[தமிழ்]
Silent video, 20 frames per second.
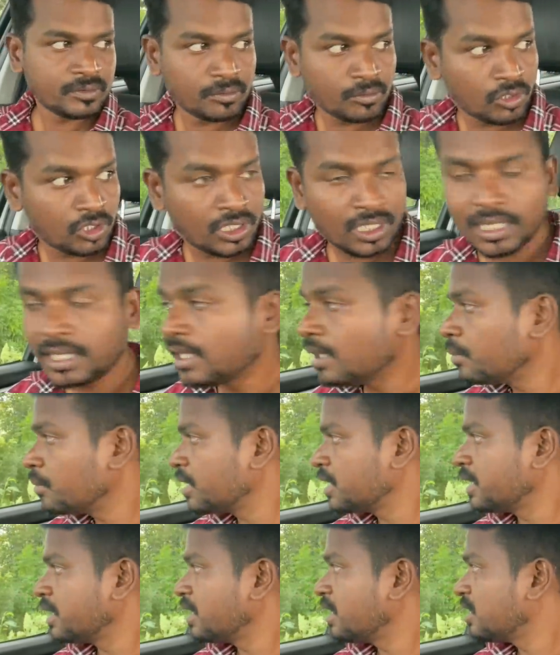முதல்லலாம்
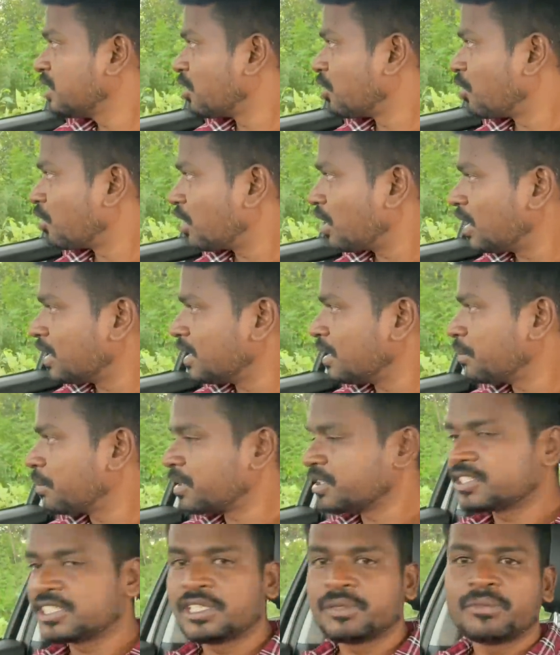பார்த்தீங்கன்னா இந்த ரோட்டில் எந்த
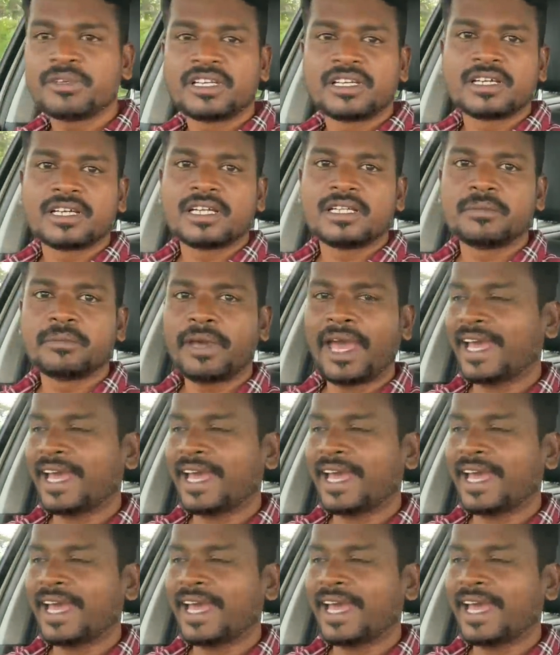பிரச்சனையுமே இருக்காது